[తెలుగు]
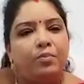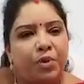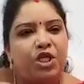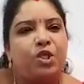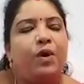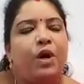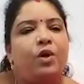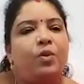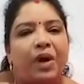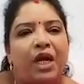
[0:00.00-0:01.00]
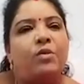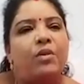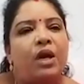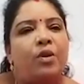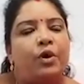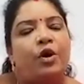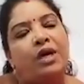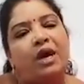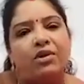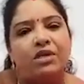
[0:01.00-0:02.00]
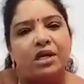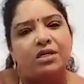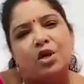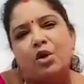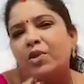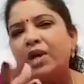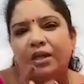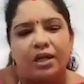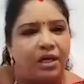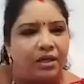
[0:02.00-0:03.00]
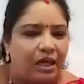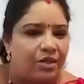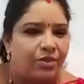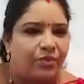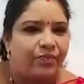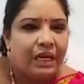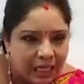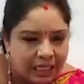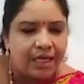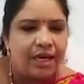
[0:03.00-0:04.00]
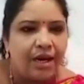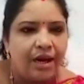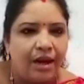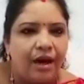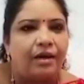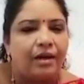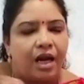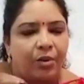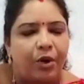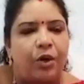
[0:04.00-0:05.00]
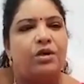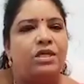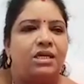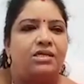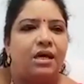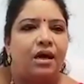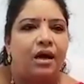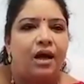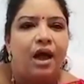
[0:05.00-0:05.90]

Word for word: పిచ్చి పనులు పనికిమాలిన పనులు ఎవరు చేస్తారో మీ అందరికీ తెలుసు నిజంగా అట్లాంటి పనులు చేసినా